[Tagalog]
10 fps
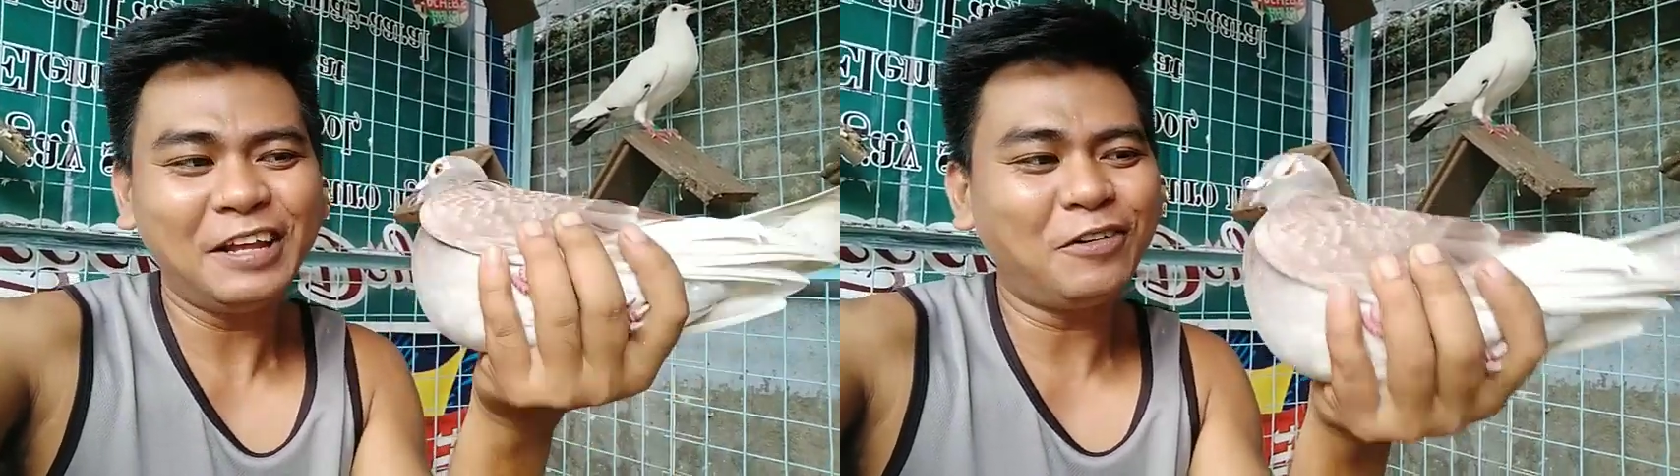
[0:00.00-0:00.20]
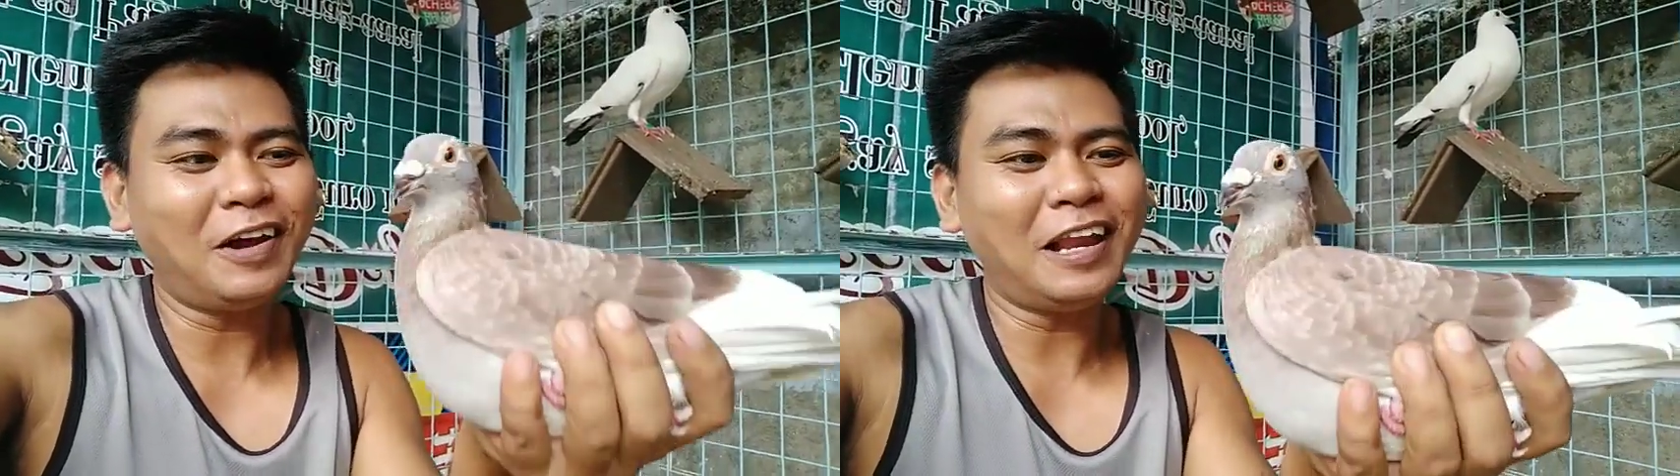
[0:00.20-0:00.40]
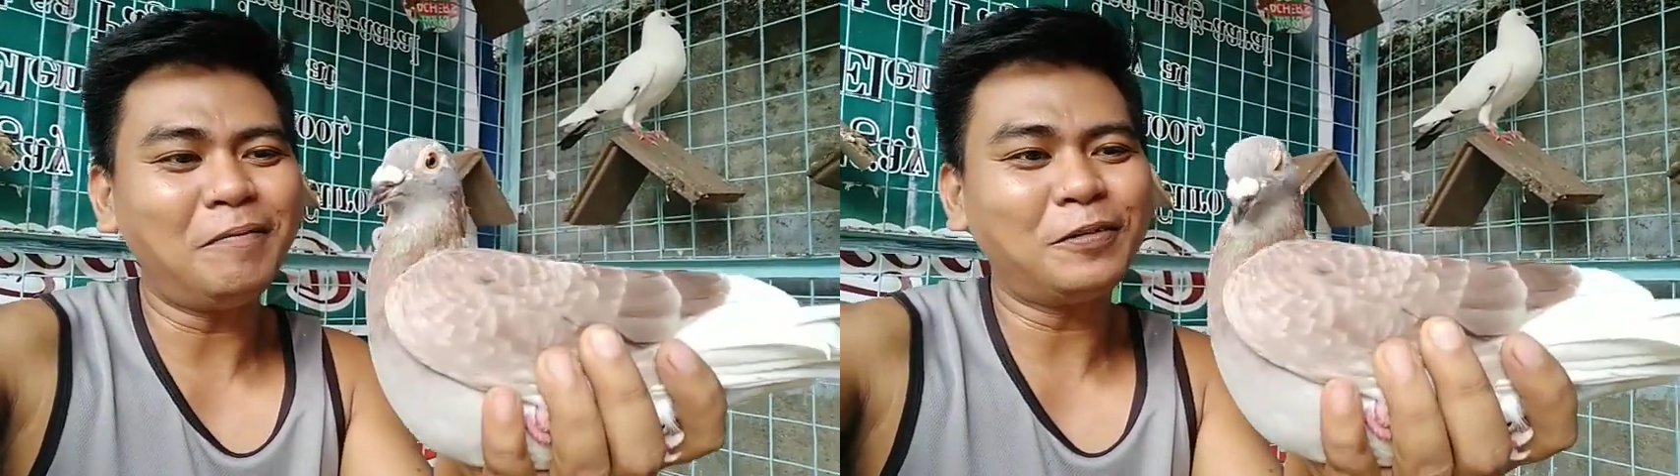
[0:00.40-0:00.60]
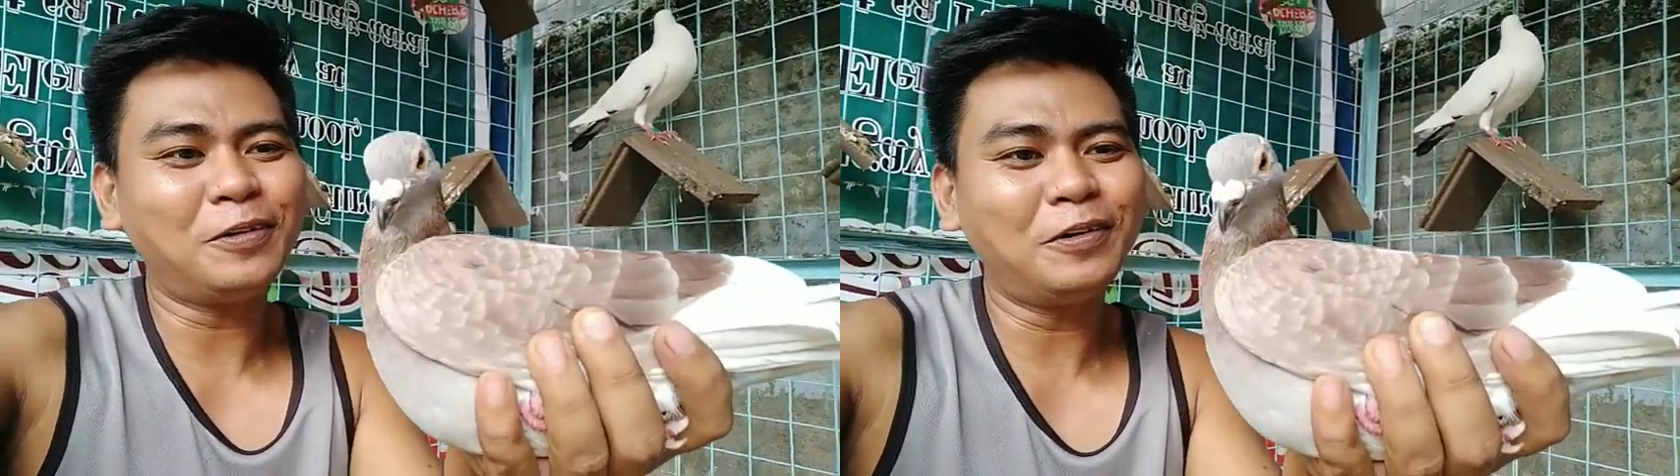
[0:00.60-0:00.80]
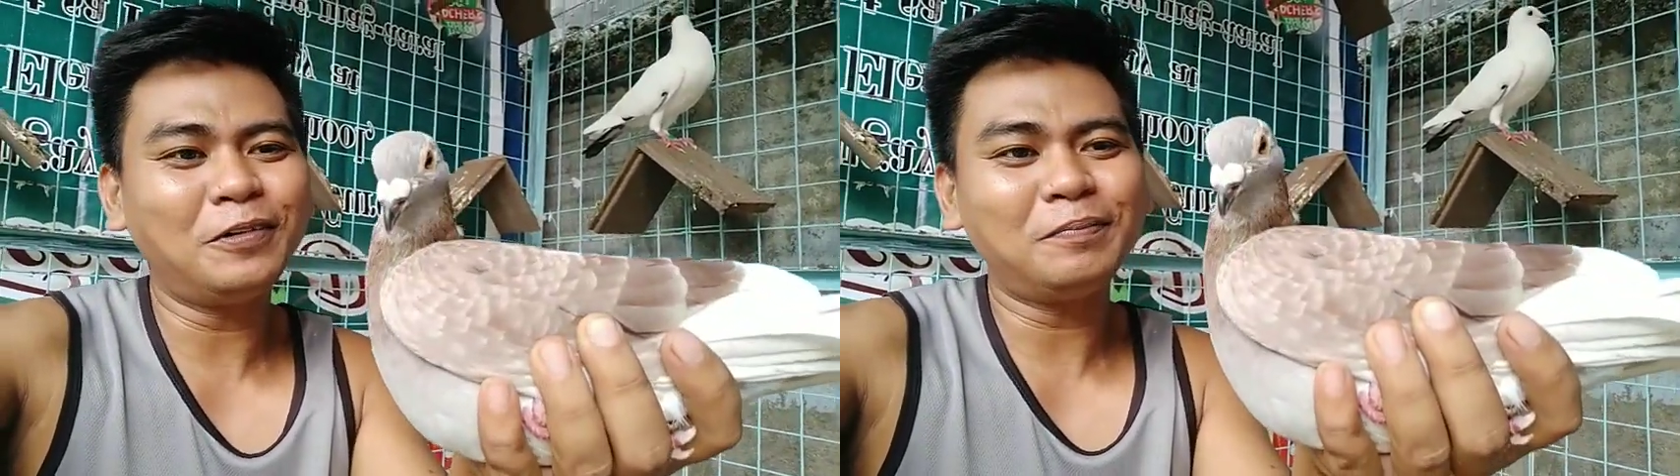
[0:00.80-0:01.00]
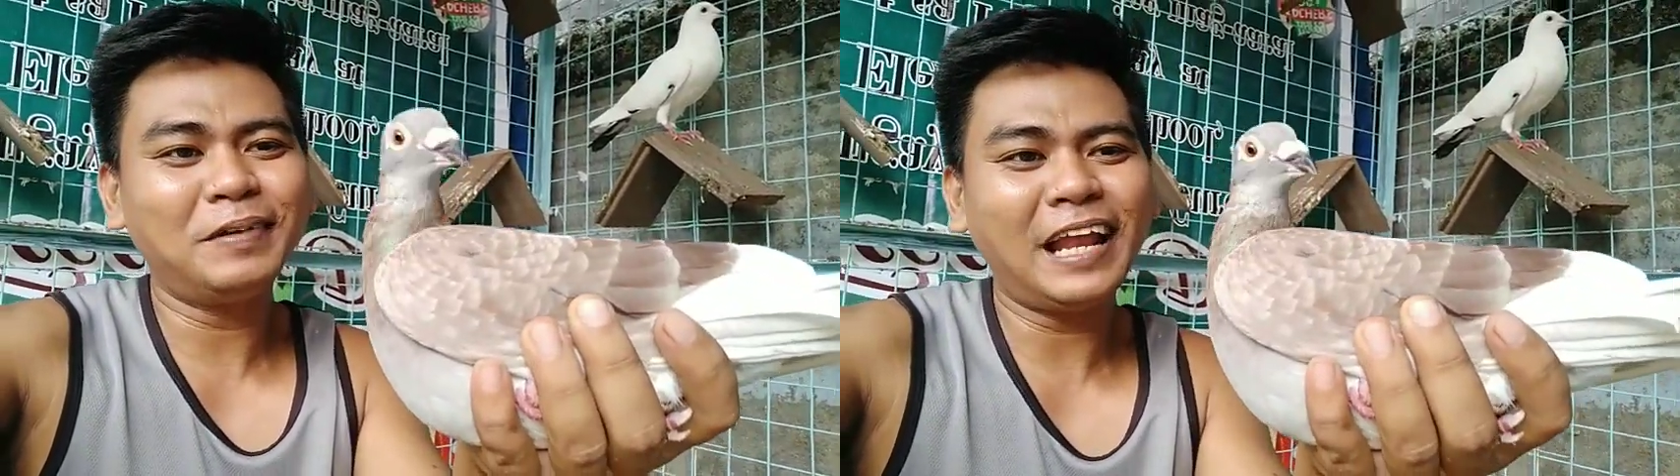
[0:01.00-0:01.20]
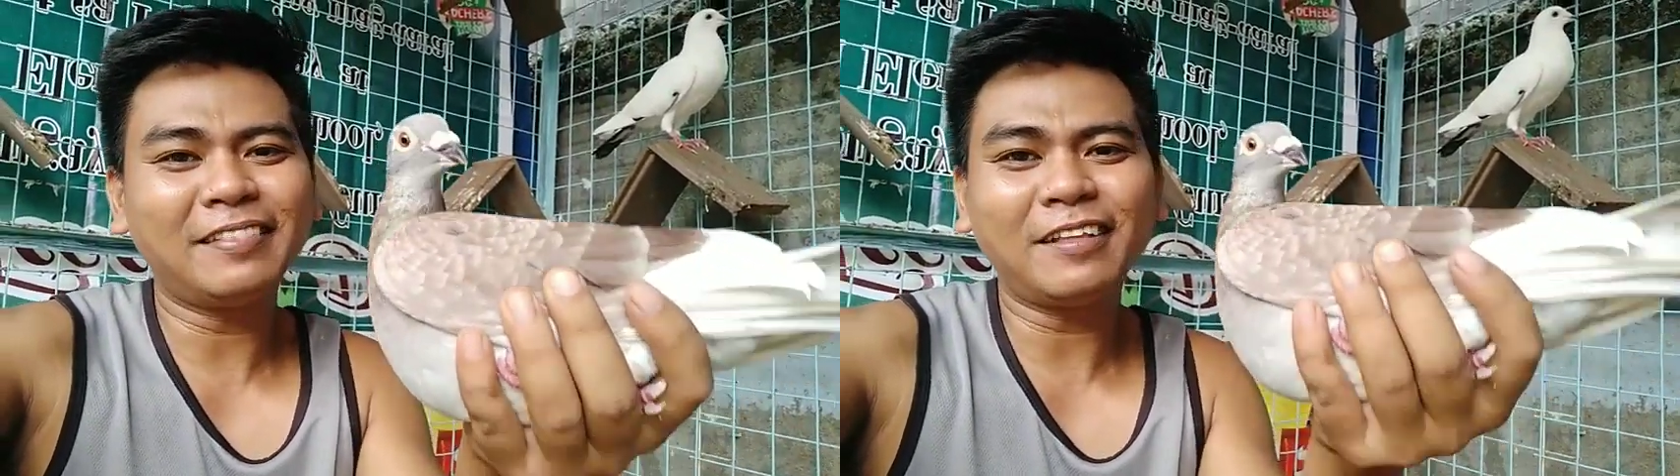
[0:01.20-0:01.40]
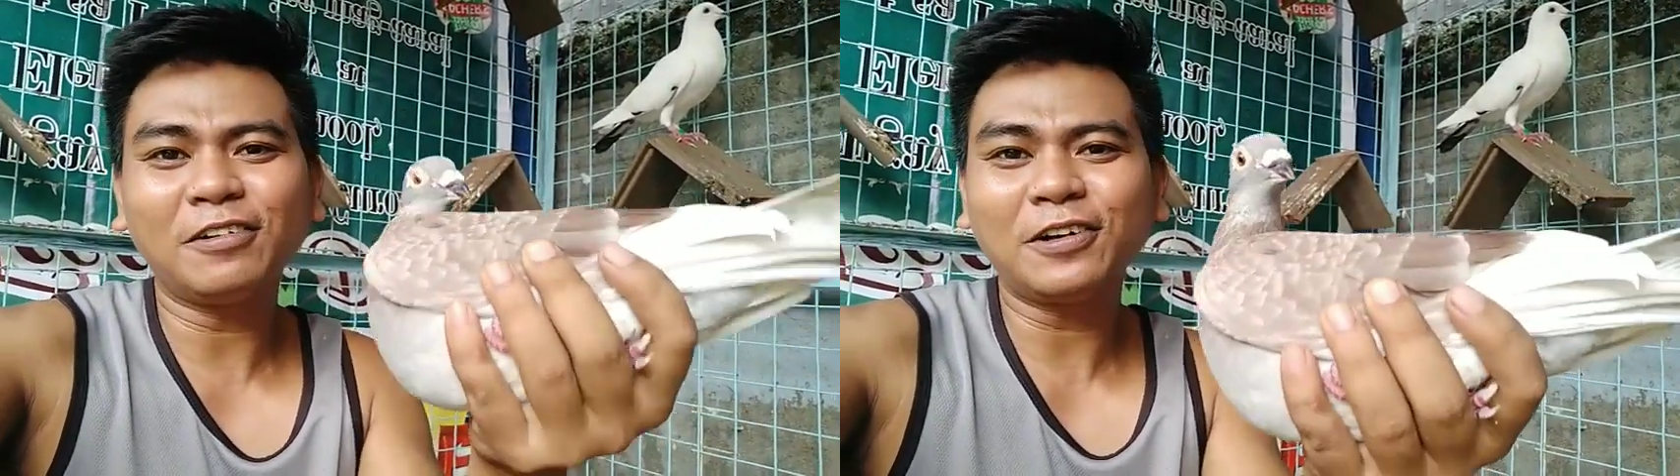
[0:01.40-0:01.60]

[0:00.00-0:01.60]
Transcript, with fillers: Hindi ko alam kung binenta ko